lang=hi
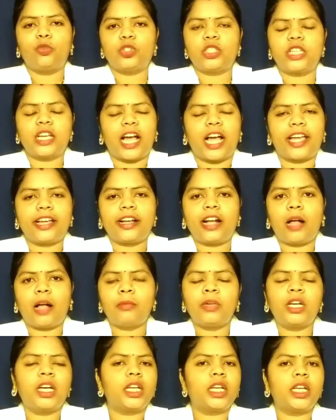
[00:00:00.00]
कोशिकाएं
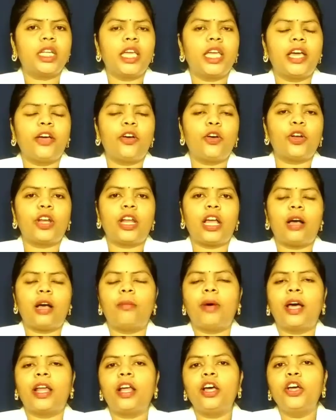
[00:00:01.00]
काम कर रही है और ना
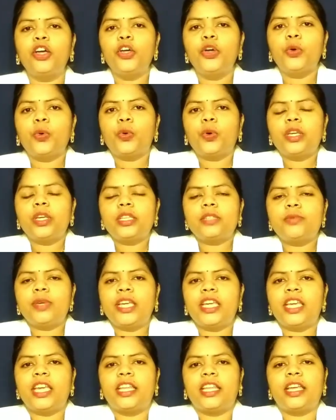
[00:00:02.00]
हमारा कोई भी
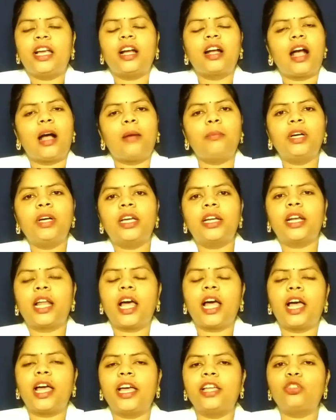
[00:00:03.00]
एरिया काम कर
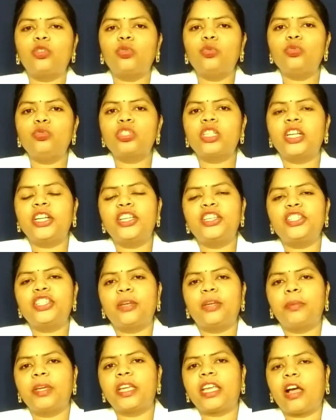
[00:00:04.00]
रहा है तो उस
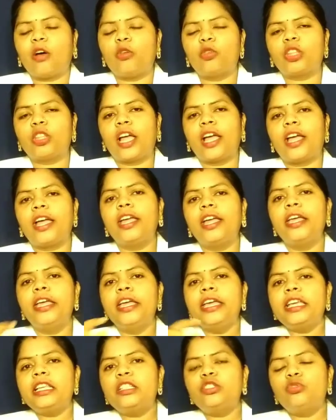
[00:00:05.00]
कंडीशन में क्या होता है
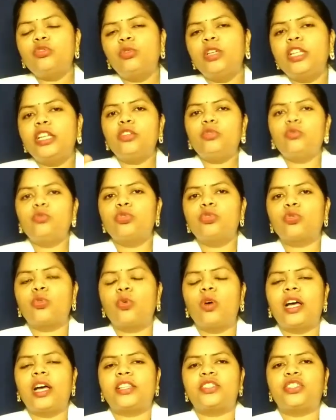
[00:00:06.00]
इंसुलिन उसको
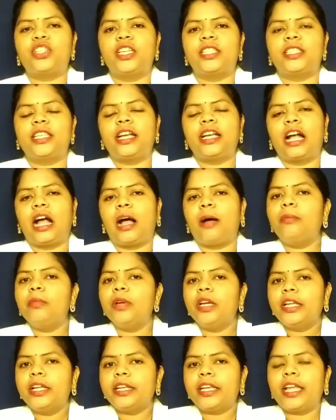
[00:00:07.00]
अच्छे से काम
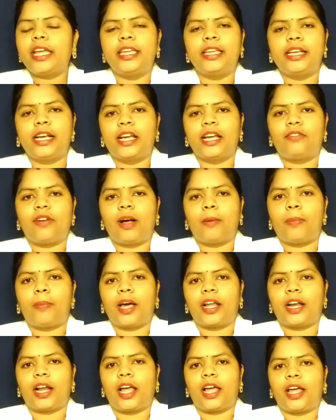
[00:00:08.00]
नहीं करवा
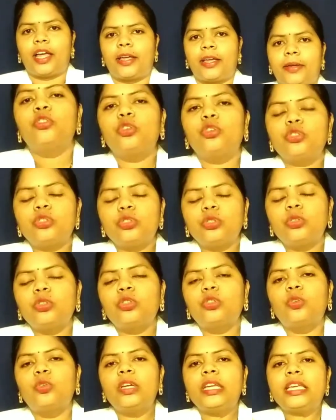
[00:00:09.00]
पा रहा है दोस्तों
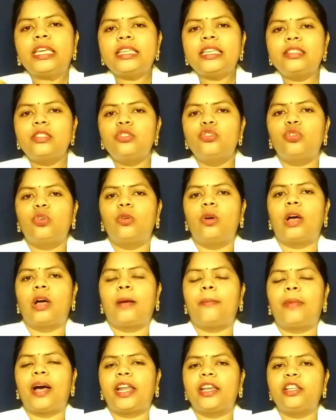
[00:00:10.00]
तो इस जो
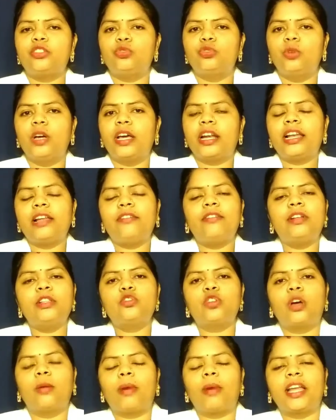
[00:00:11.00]
हमारे शुगर लेवल
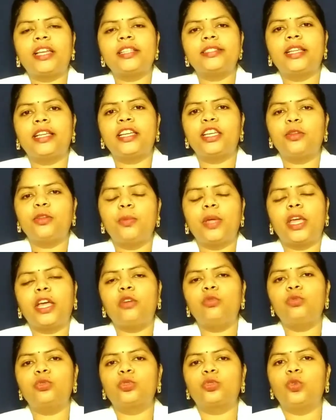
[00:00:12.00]
जो हमारे शरीर में है
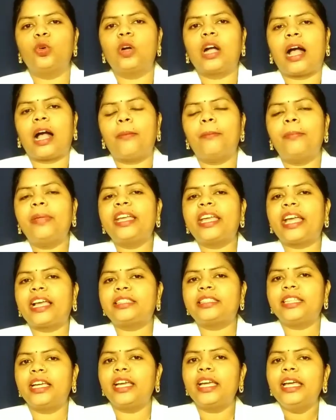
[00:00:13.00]
उसको काम में
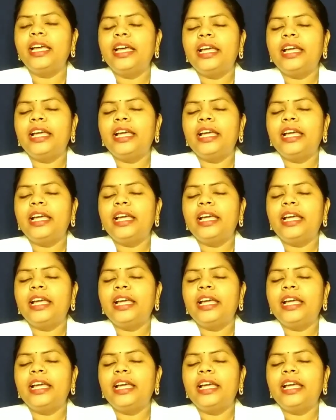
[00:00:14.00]
कैसे